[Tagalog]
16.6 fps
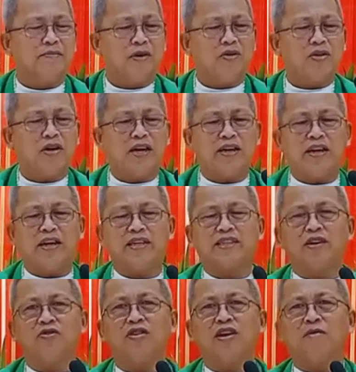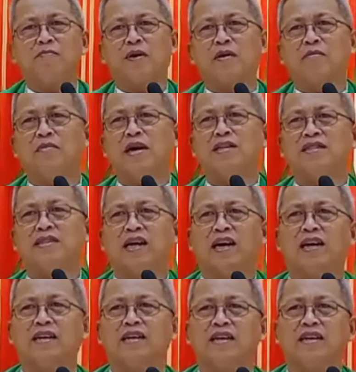mao na diri sa unang
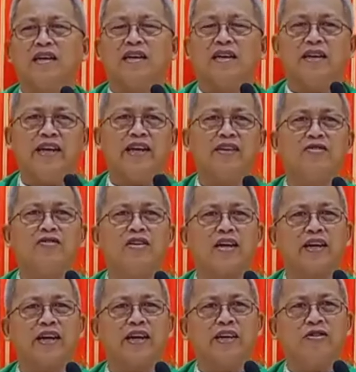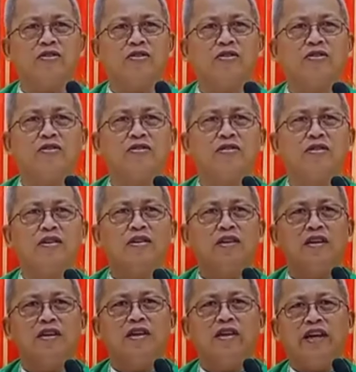pagbasa niingon ang Ginoo,
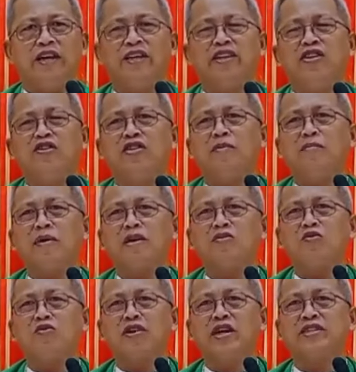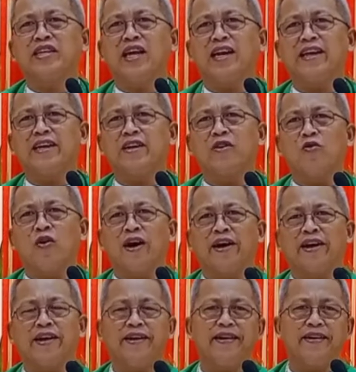inyo naman kong
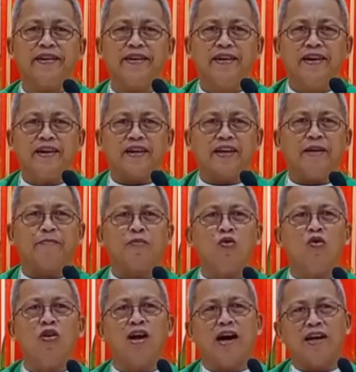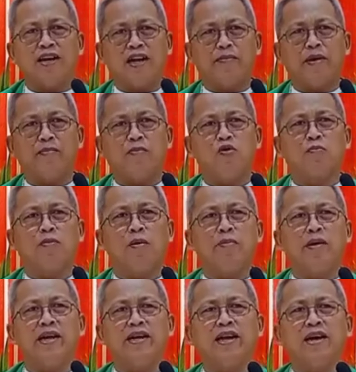gisalikway, gipula na mamog
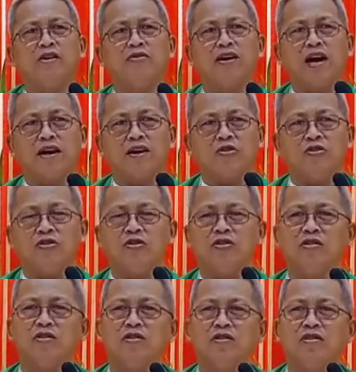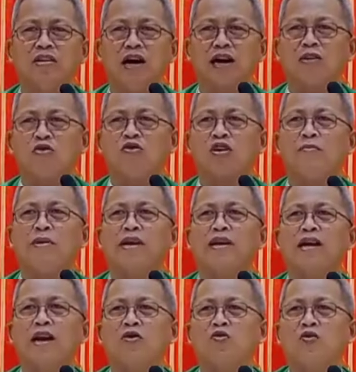paminaw nako, ako
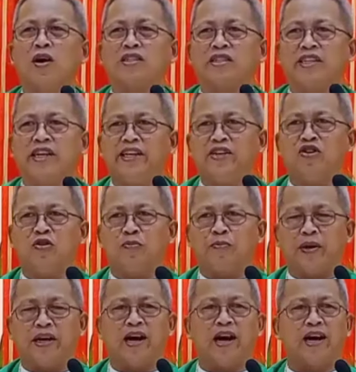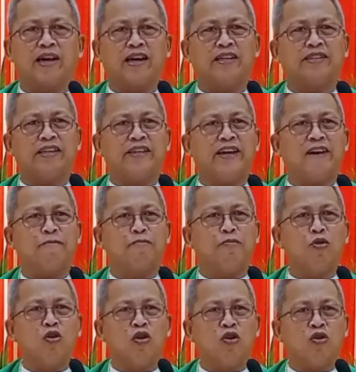rabay galuwas ninyo pinaagi sa iyang
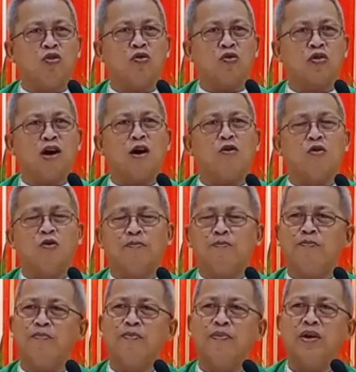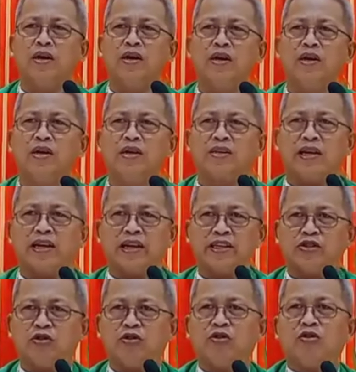pulong o gahom nga
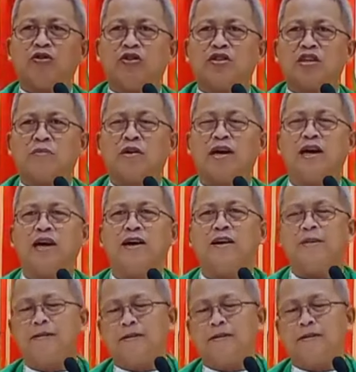gisunod sa mga